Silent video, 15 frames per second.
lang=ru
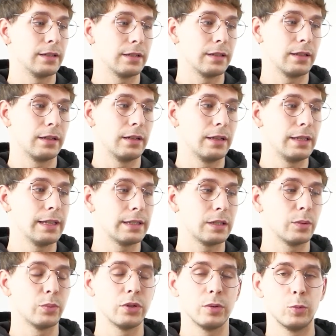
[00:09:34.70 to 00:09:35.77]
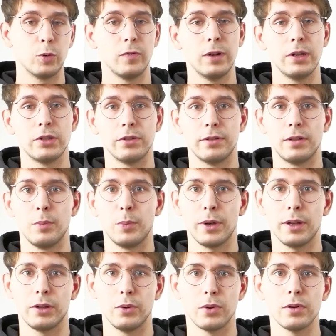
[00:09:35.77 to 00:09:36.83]
а, если мы будем увеличивать
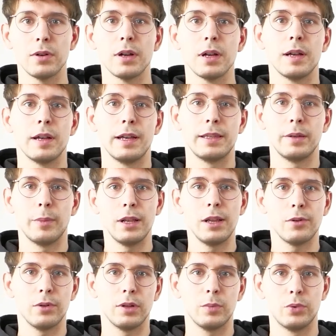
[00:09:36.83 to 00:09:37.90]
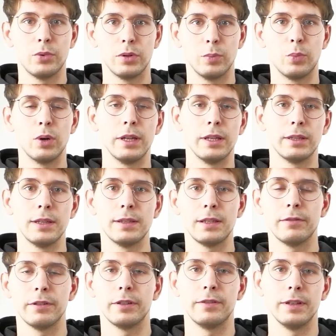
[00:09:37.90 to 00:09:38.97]
температуру, эти молекулы будут более
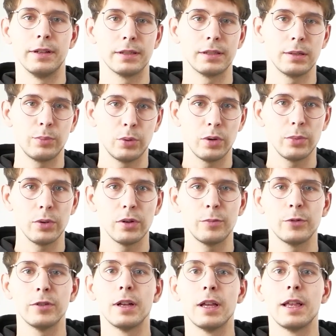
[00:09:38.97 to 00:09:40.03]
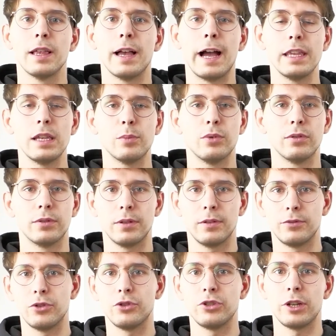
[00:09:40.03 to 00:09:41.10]
интенсивно двигаться по объему, они будут
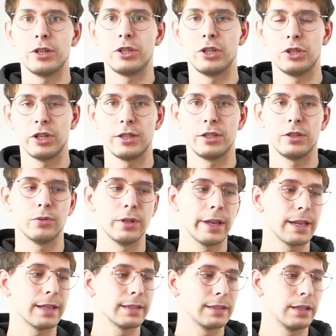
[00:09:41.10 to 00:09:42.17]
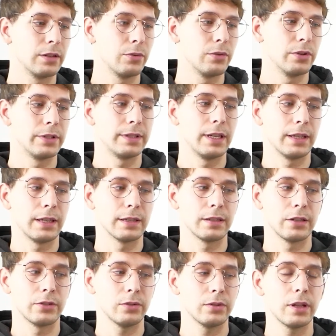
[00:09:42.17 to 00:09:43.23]
все чаще и чаще ударяться о стенки
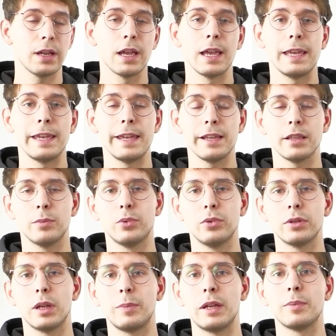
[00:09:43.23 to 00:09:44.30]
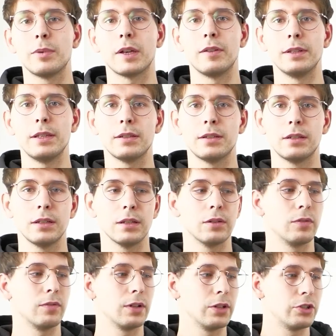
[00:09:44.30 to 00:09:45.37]
сосуда, и это будет опять приводить к
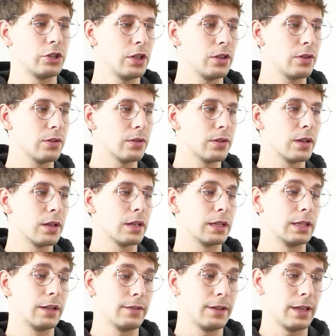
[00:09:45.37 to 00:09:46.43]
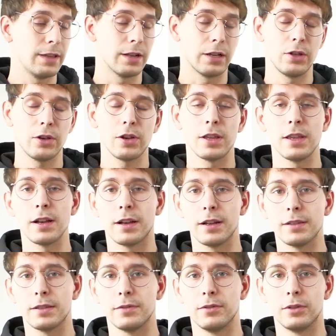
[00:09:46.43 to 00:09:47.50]
увеличению давления, которое они
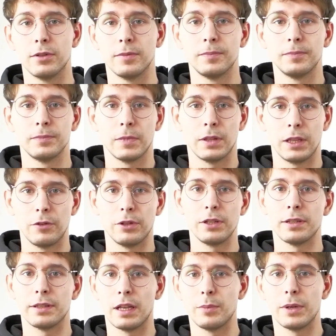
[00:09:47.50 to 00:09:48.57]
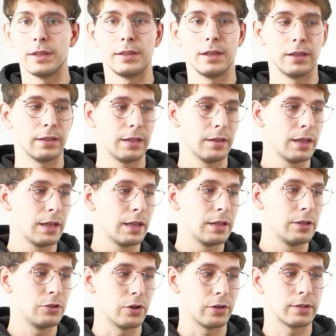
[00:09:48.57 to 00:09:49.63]
оказывают на вот эти самые стенки.
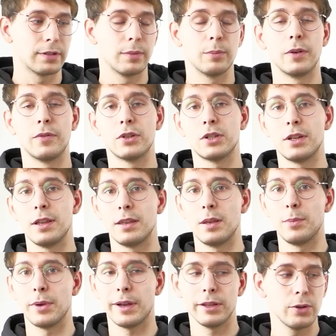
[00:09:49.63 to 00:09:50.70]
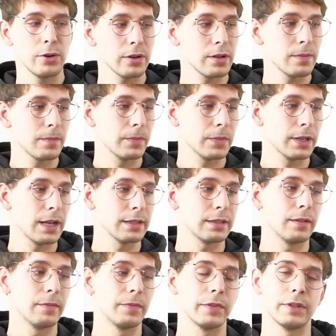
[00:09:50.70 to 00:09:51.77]
Еще раз, повышение температуры
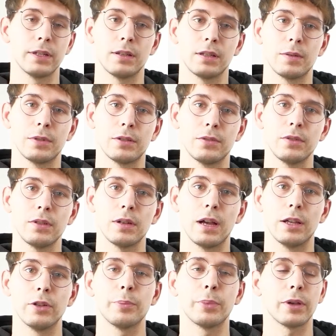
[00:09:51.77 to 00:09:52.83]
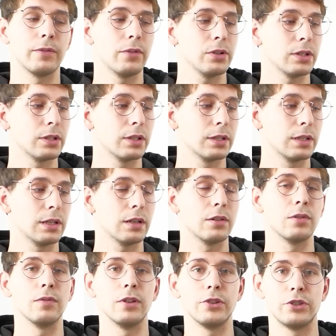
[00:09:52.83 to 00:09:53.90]
газа в закрытом сосуде, оно приводит к
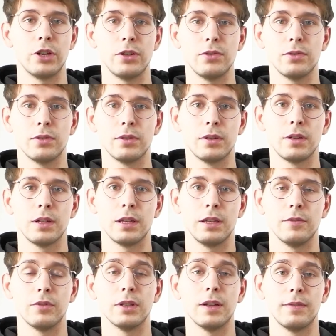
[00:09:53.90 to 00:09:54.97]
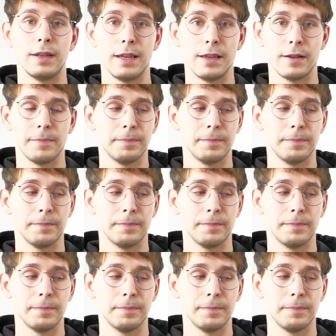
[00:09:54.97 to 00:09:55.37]
увеличению его давления.